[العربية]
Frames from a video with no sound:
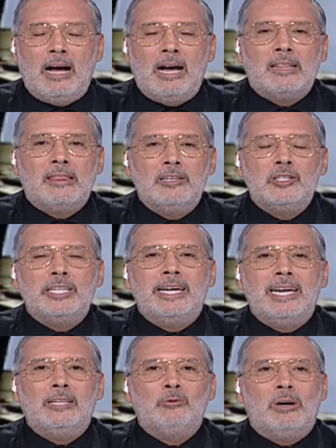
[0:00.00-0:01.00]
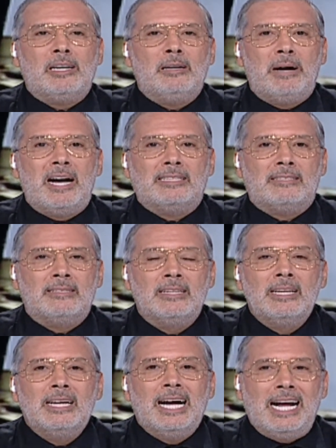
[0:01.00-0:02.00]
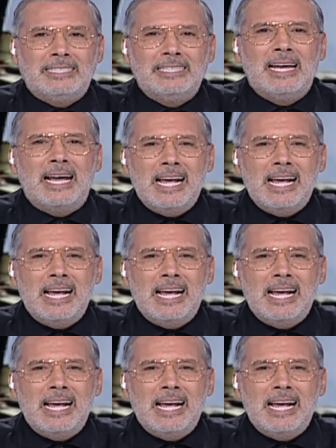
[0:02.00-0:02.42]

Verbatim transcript: أرض الجهاد والرباط أعطينا